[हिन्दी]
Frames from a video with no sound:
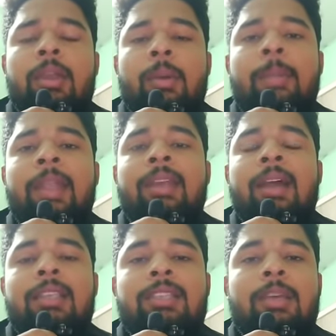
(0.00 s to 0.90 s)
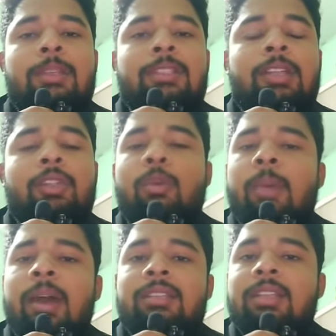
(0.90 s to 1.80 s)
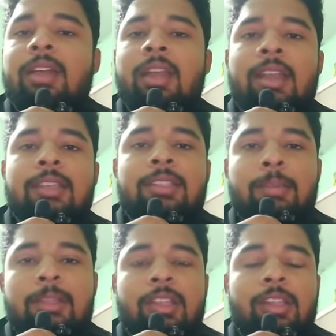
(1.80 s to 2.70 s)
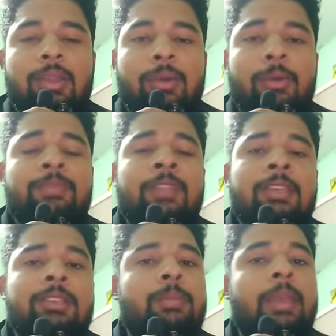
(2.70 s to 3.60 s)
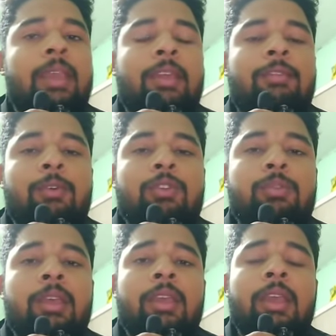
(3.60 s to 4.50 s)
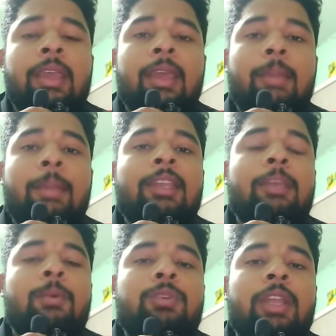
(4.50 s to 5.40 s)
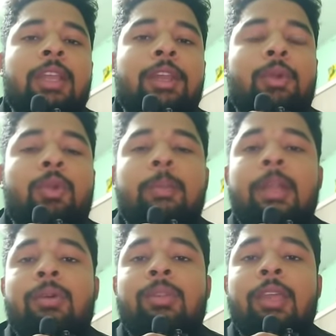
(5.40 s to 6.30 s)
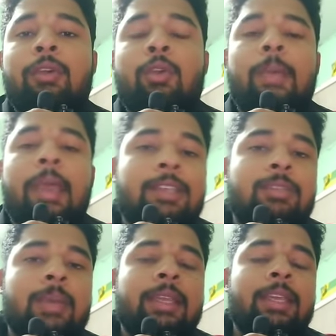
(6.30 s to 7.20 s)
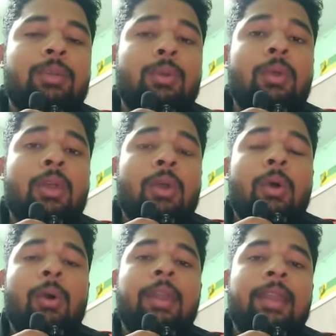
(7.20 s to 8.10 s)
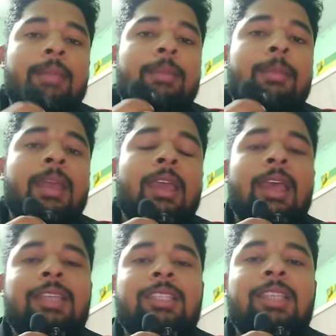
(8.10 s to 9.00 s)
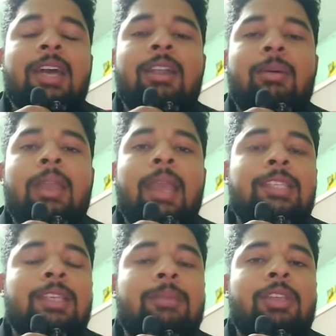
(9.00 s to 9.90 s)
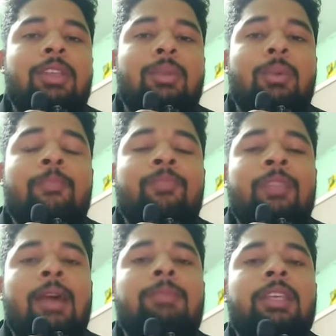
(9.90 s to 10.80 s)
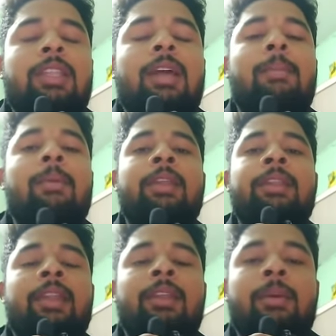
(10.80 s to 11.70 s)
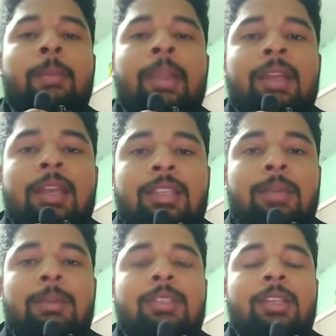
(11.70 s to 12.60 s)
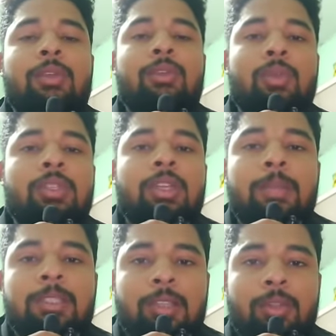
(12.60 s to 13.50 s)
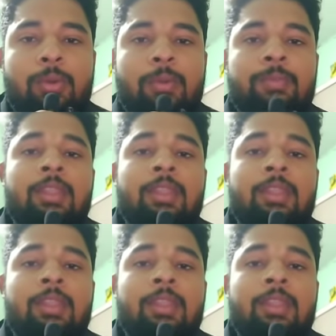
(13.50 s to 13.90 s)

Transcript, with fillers: गवर्नमेंट का हिस्सा बन सकते हो भारत सरकार का हिस्सा बन सकते हो जिसमें एयरफोर्स में एयरमैन की पोस्ट के लिए रिक्रूटमेंट होता है ग्रुप एक्स वाई के थ्रू और नेवी में एस एस आर डबल एग्ज़ाम्स के थ्रू आप सीधा इंडियन गवर्नमेंट का हिस्सा बन सकते हो सोल्जर बन सकते हो